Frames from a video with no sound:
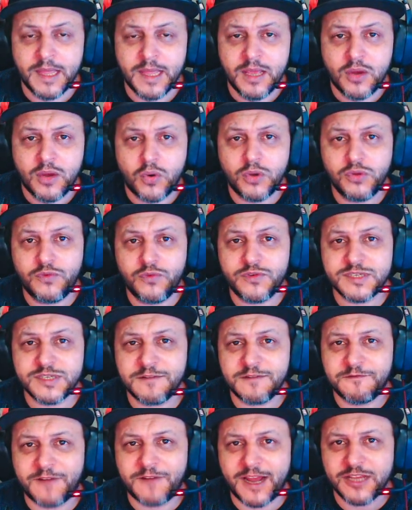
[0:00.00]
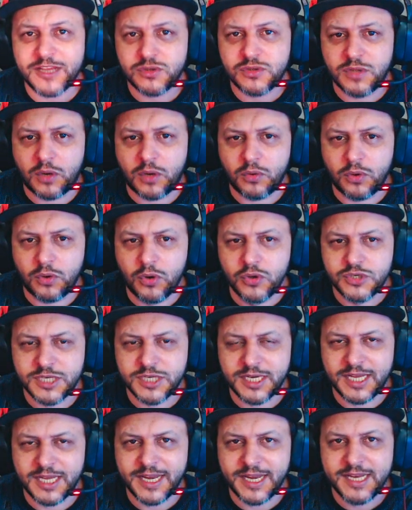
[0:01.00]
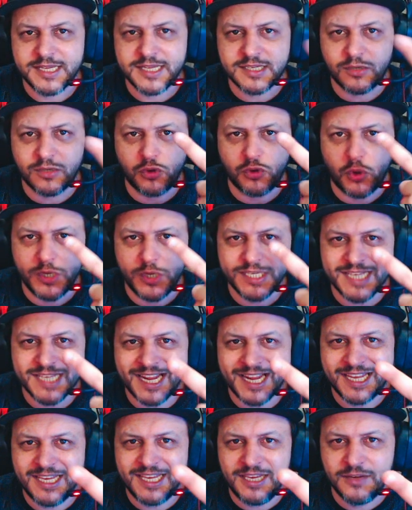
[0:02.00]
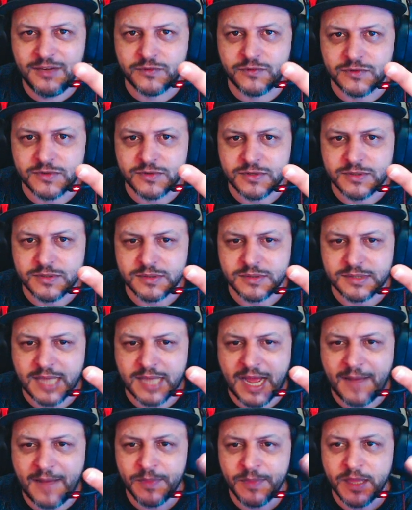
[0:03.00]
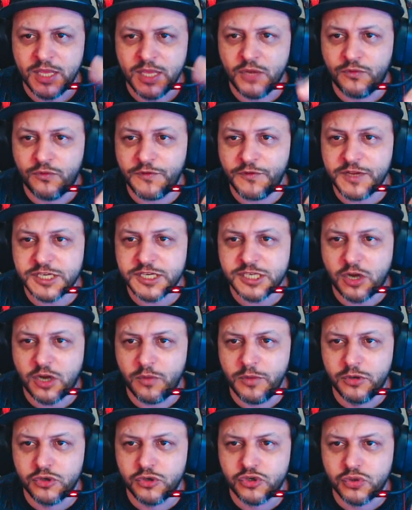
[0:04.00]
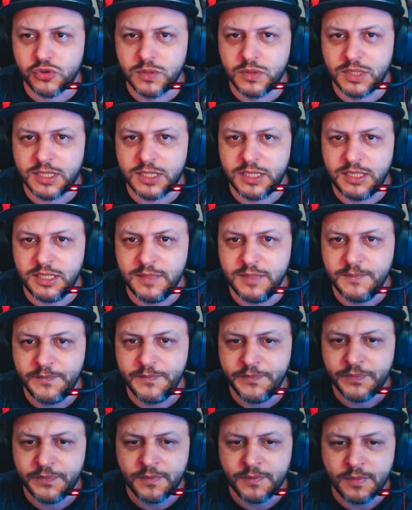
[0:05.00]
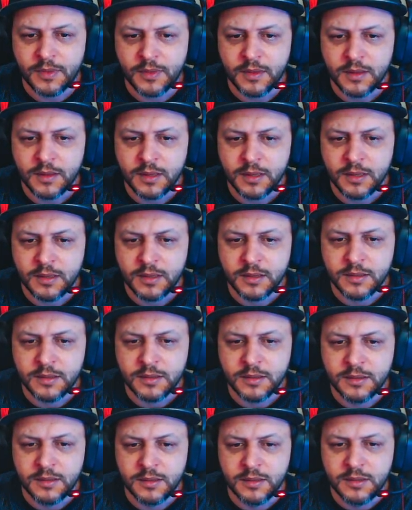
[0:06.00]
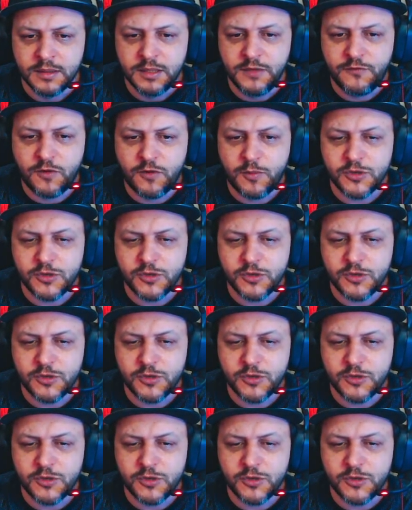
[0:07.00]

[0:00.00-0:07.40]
Porque quando você faz o download, galera, eles são dois arquivos, tá? Eu vou fechar o meu jogo aqui e vou